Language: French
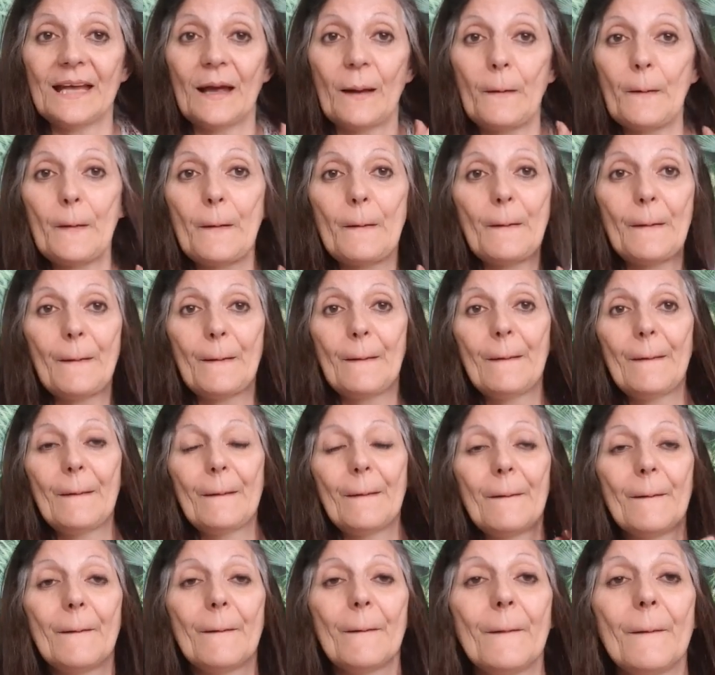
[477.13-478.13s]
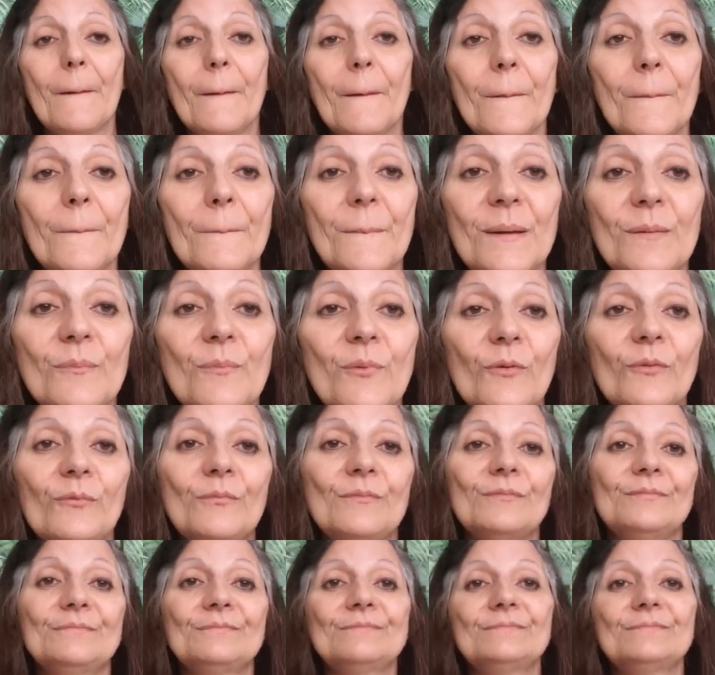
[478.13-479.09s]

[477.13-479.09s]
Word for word: Hein. Mais bon,